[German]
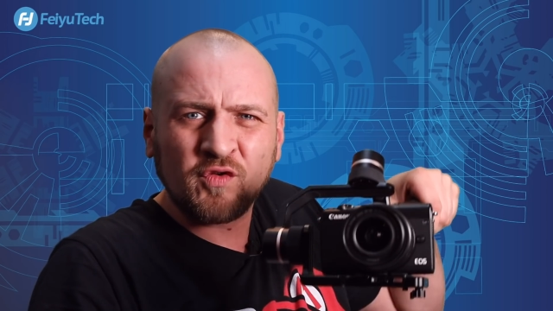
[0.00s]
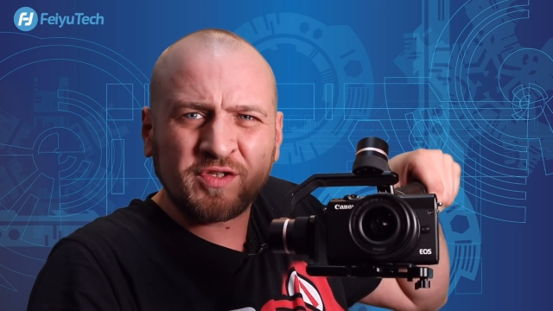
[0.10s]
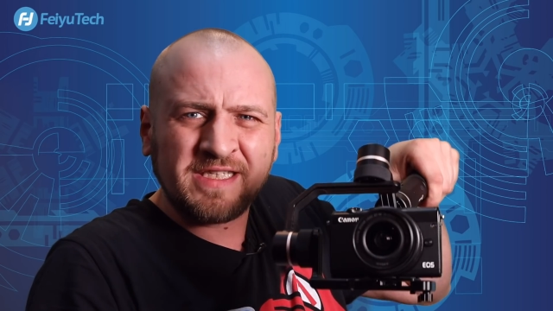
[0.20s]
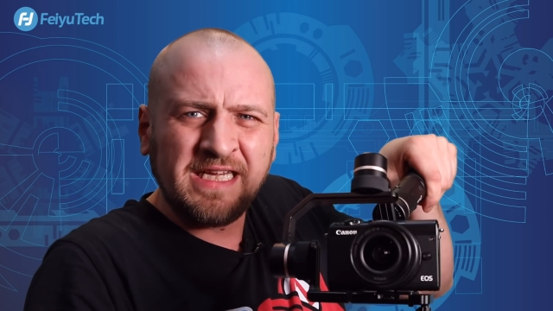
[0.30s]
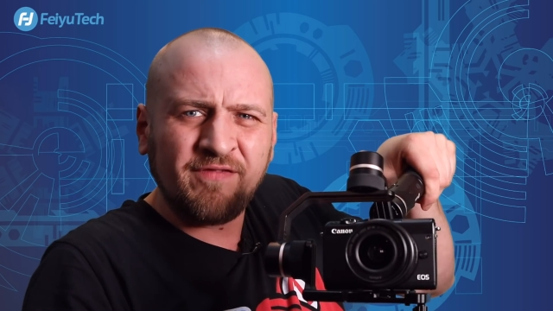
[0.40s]
so,
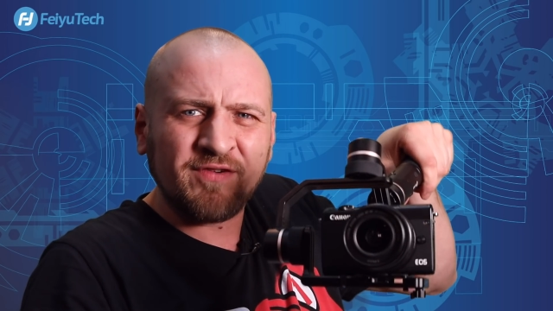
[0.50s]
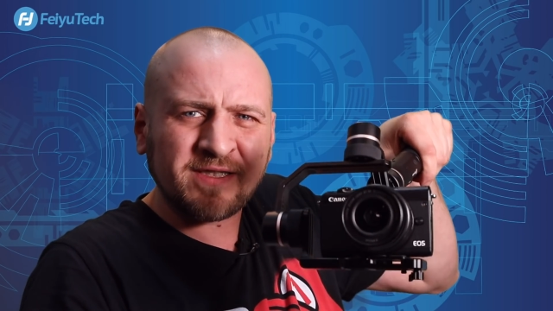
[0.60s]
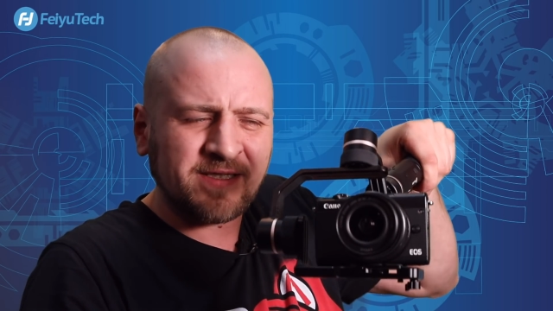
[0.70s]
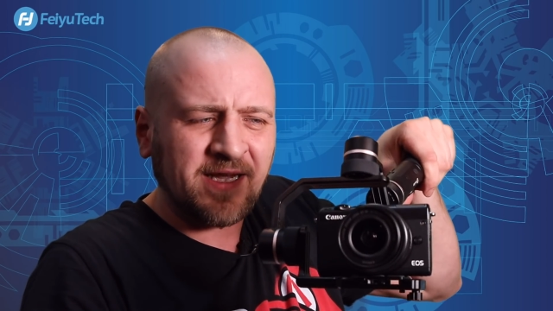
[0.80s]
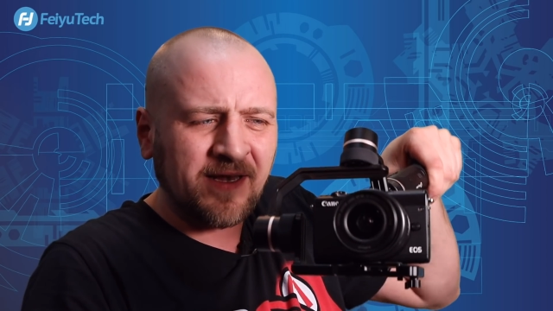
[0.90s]
tiefe
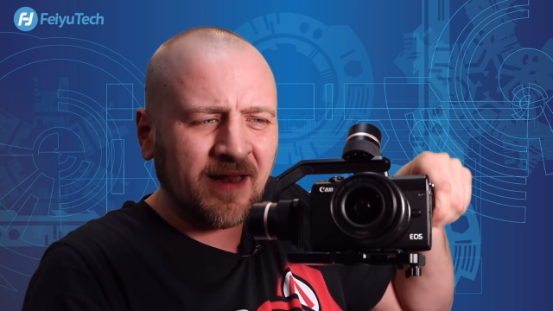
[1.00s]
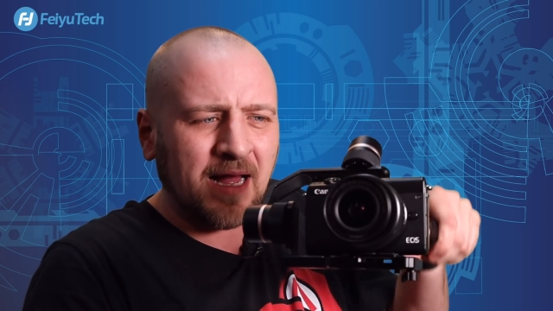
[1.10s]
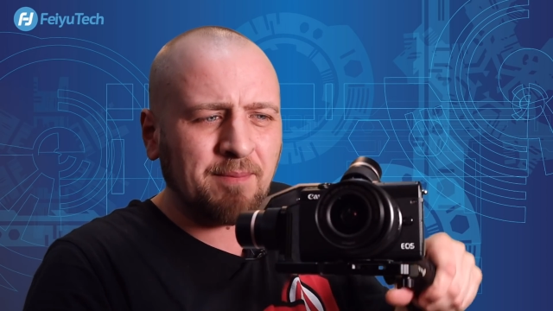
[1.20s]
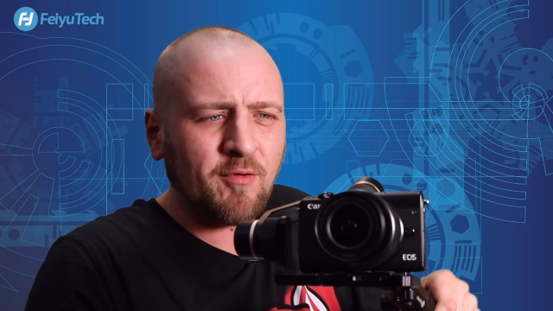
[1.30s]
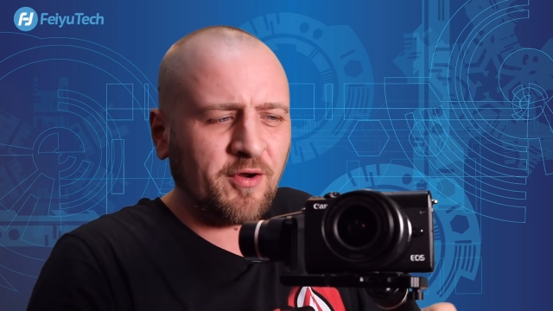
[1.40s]
Szenen
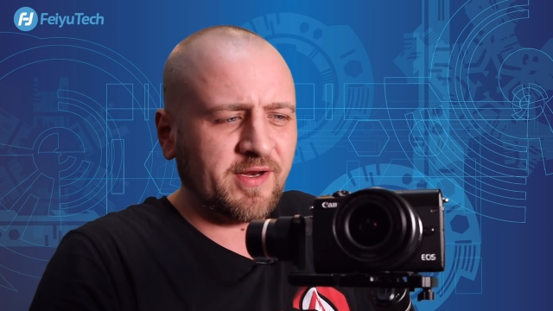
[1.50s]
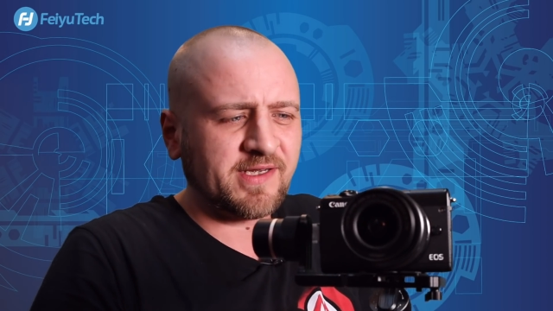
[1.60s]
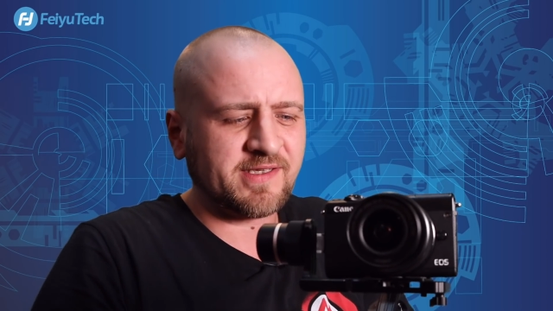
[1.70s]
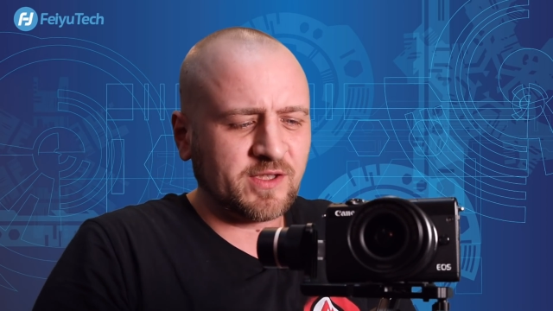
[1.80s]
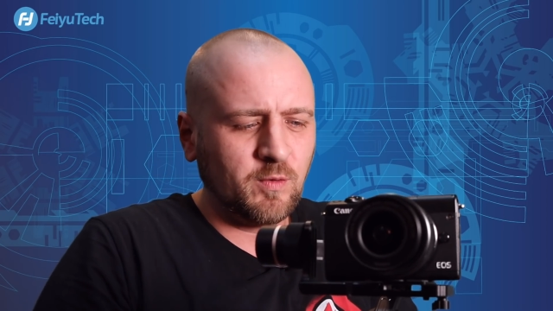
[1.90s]
haben möchte,
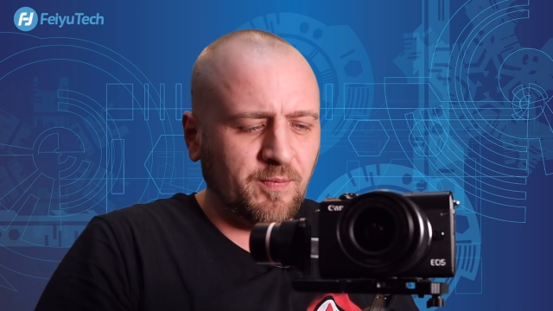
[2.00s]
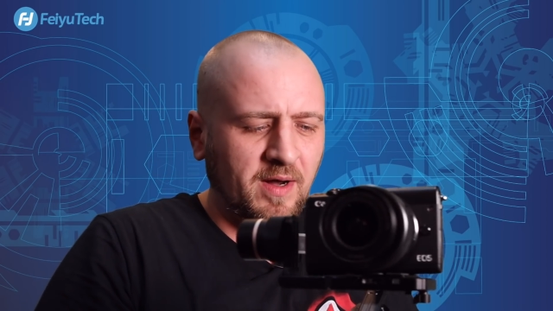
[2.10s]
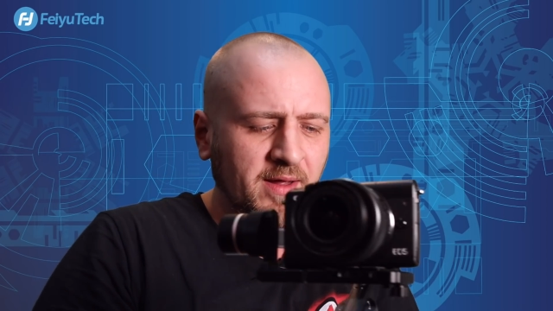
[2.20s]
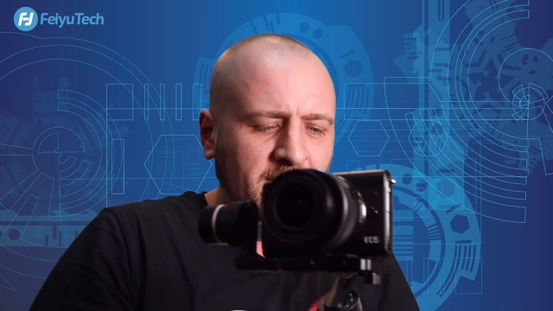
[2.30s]
das ist super.